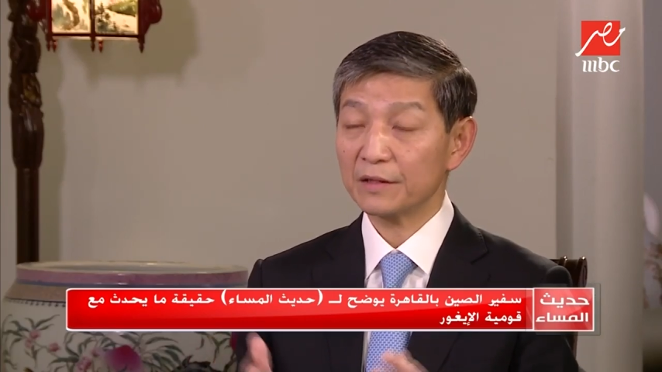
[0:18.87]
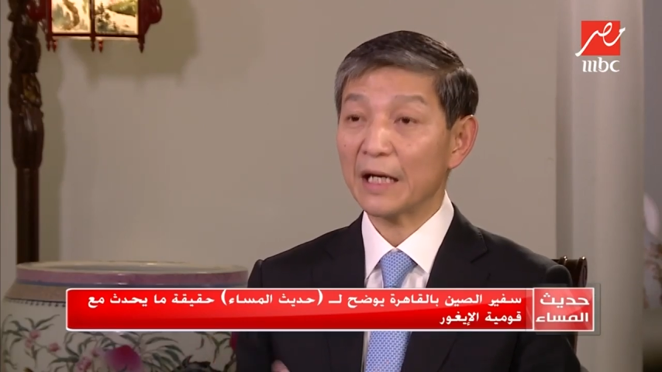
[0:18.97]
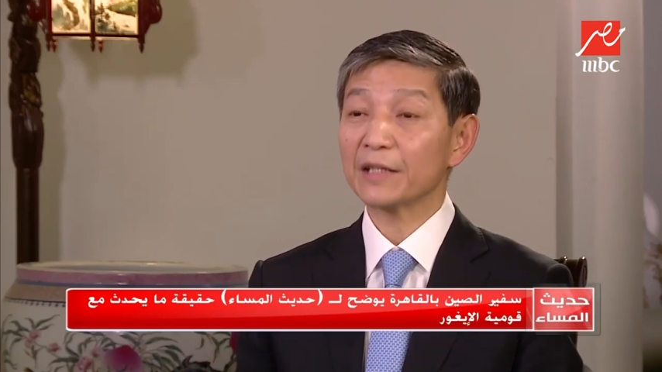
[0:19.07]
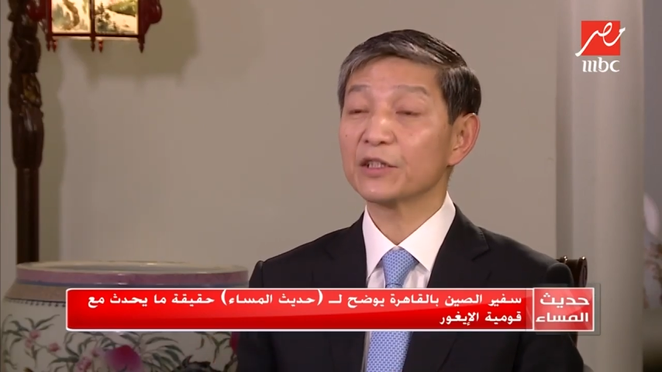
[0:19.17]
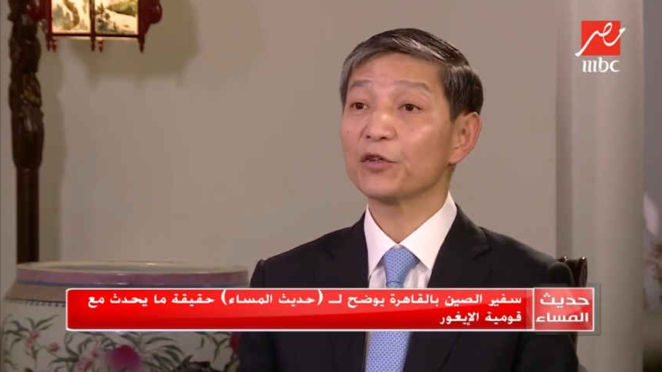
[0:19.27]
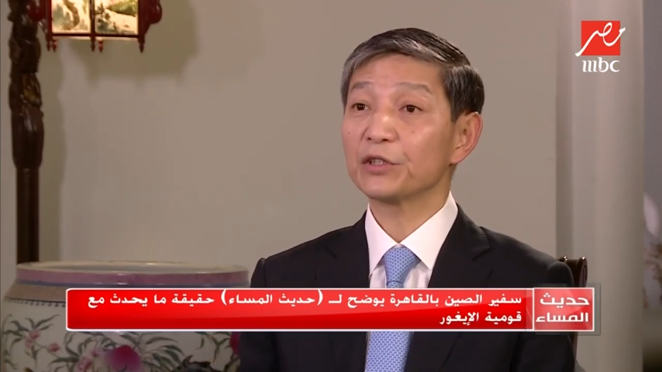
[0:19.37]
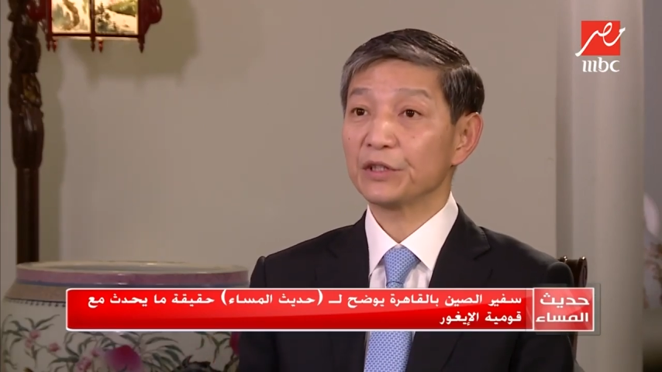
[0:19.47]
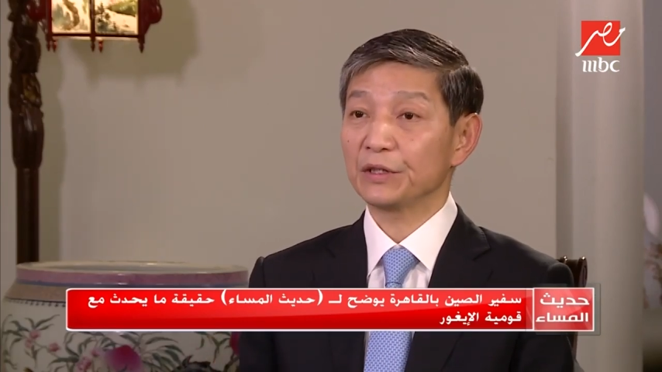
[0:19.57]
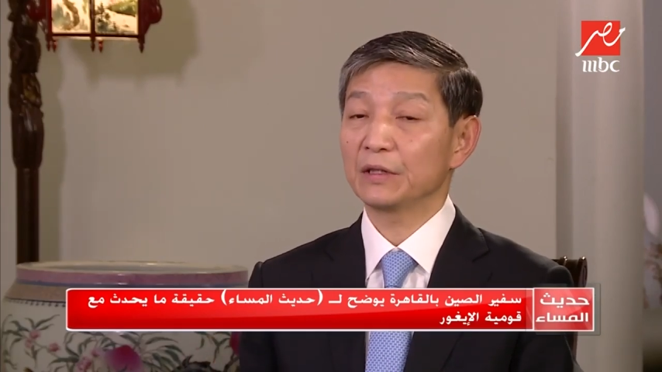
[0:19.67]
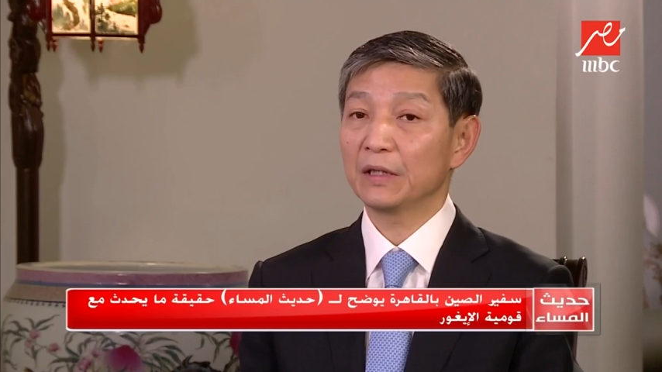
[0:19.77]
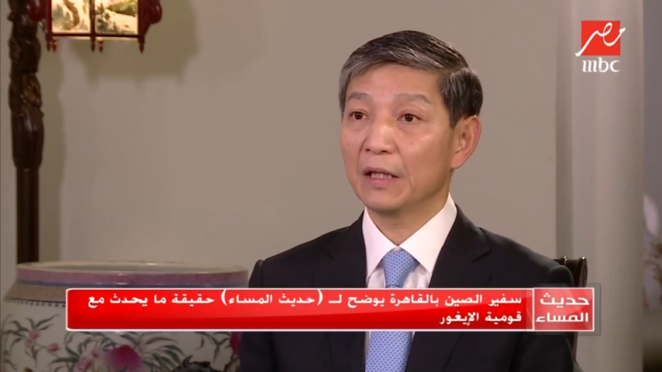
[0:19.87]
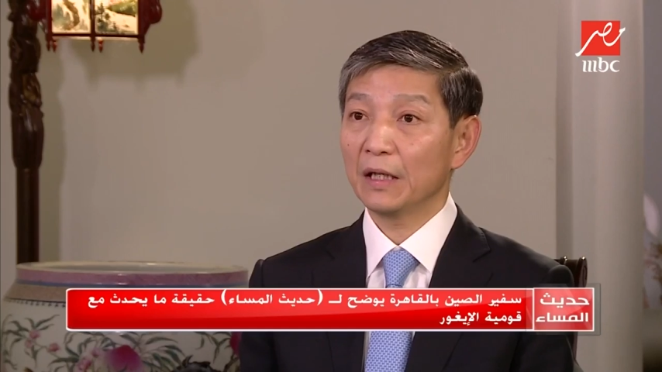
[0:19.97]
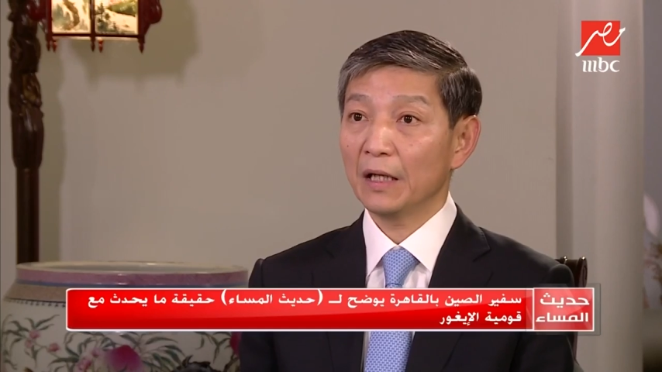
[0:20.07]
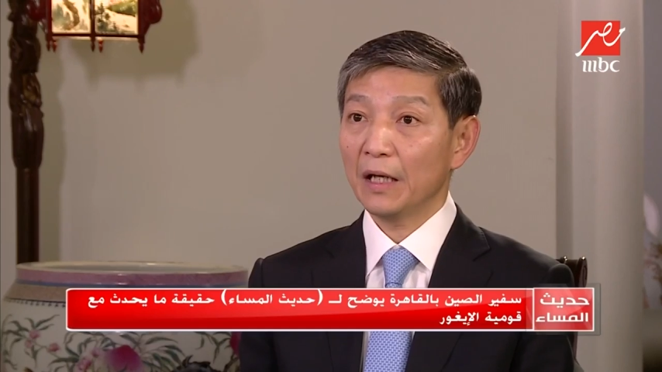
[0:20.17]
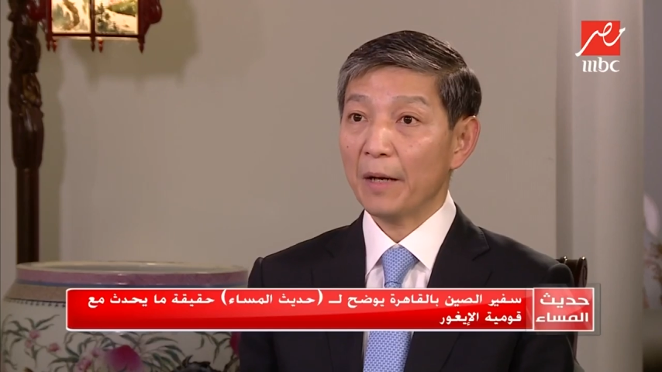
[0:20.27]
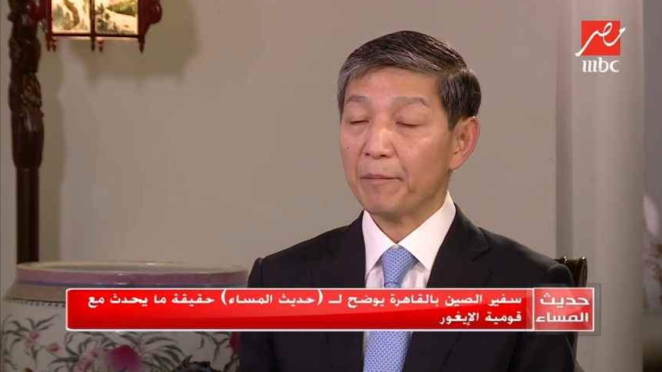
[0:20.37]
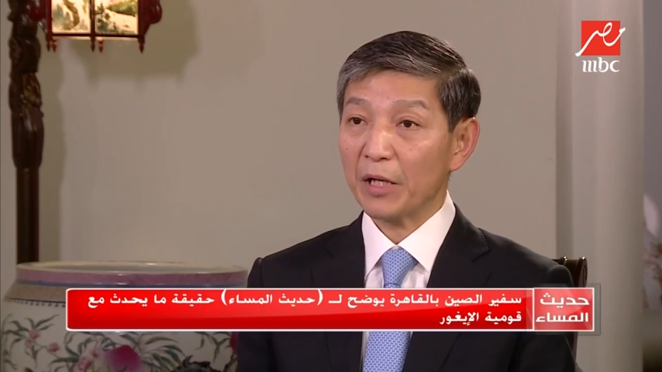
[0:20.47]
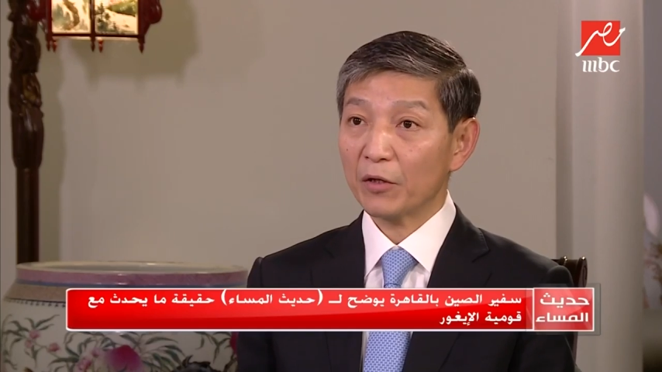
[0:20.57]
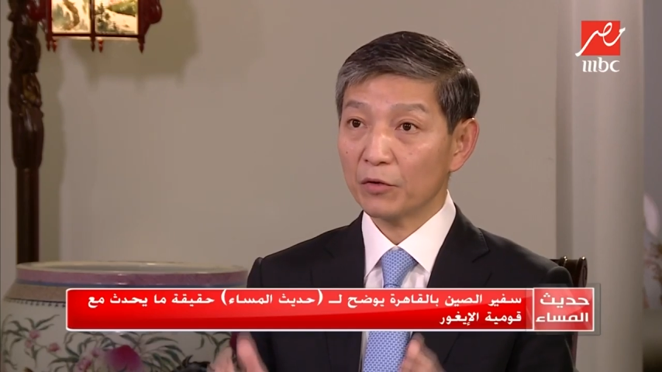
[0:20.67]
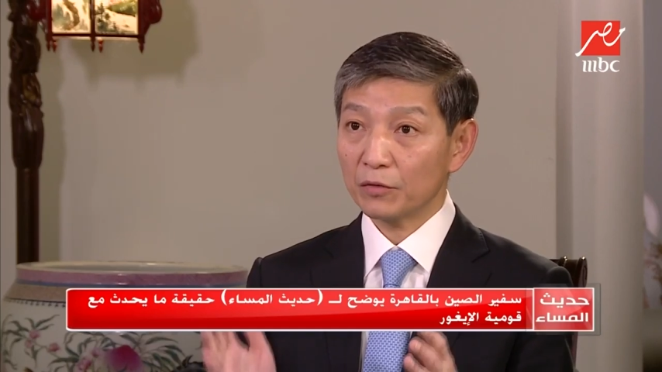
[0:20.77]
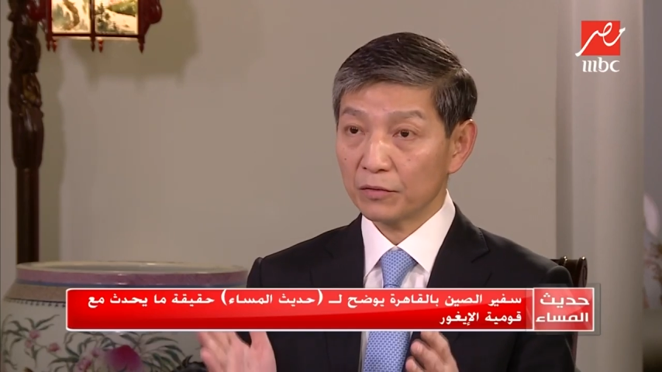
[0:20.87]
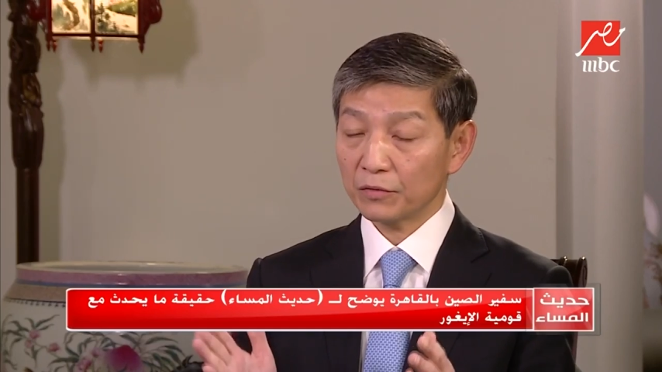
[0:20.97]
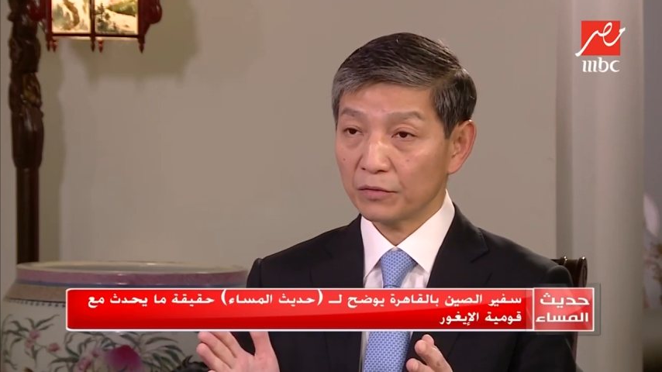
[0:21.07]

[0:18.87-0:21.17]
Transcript: هذه الأيام في السوشيال ميديا